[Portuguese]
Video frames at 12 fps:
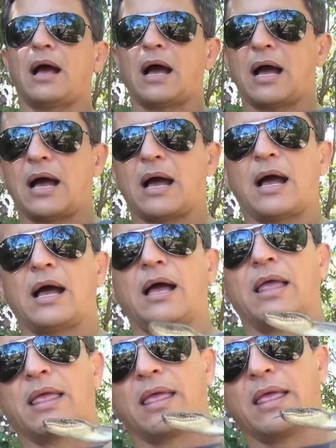
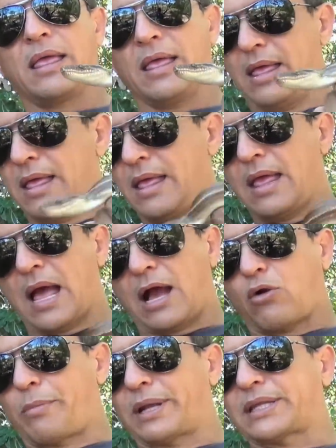a...
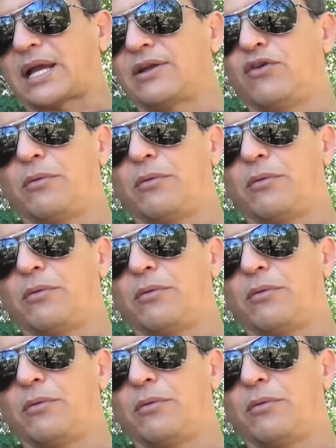A cobra atacando.